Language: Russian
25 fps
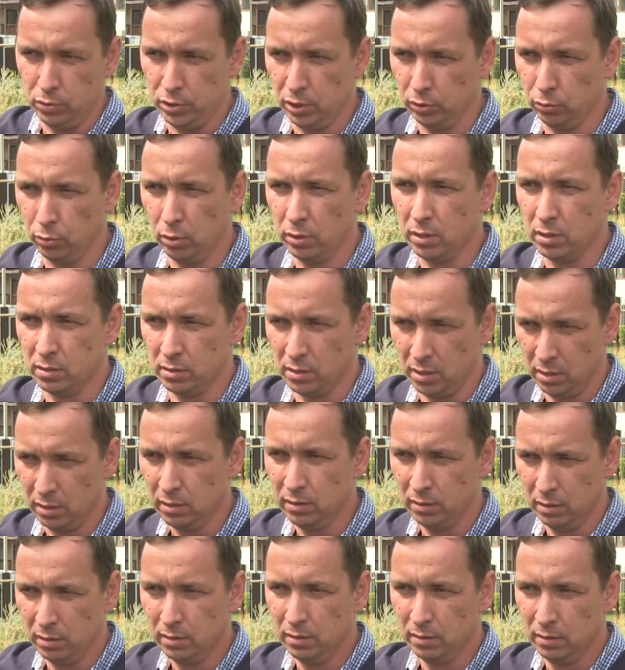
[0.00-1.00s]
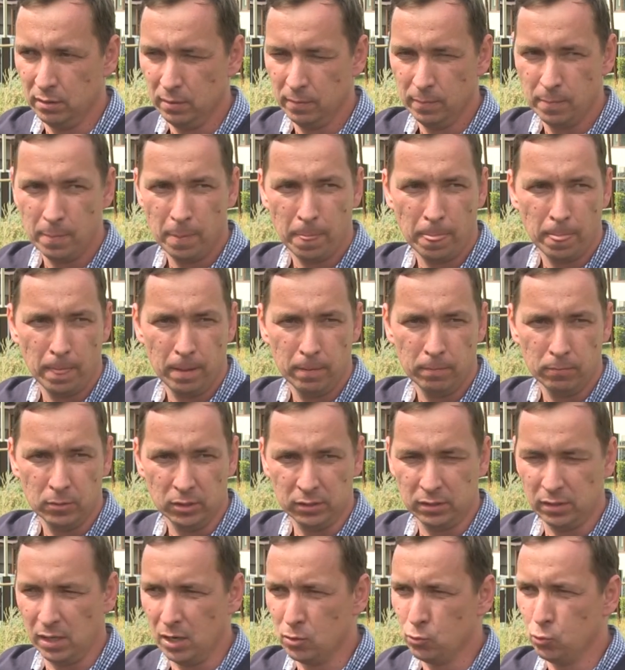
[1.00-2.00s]
бы нет, только за.
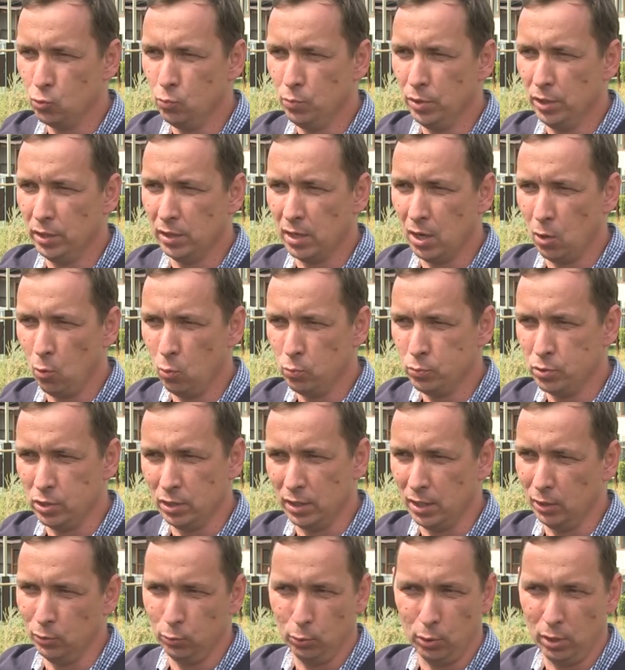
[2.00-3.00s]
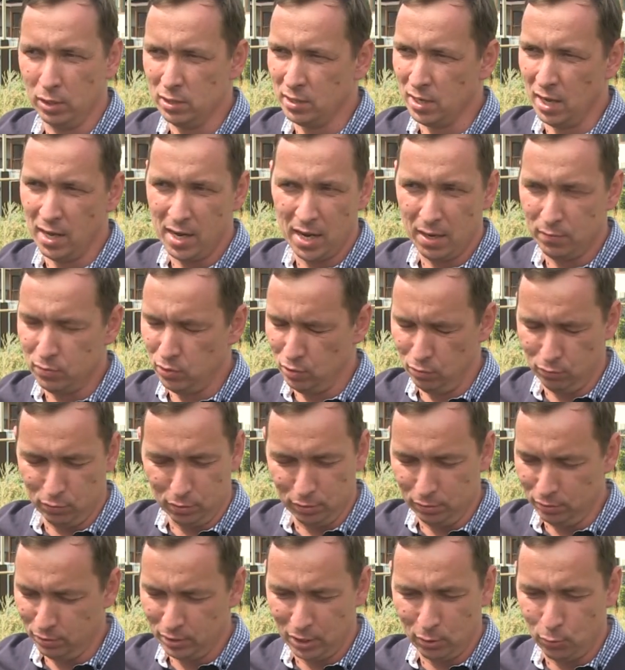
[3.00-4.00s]
Это разумная коррупция, которая, скорее
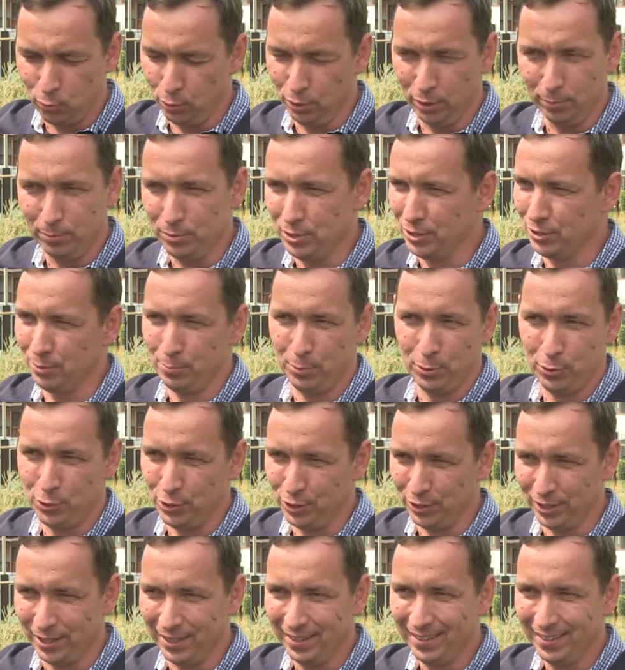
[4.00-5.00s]
всего, законом не запрещена.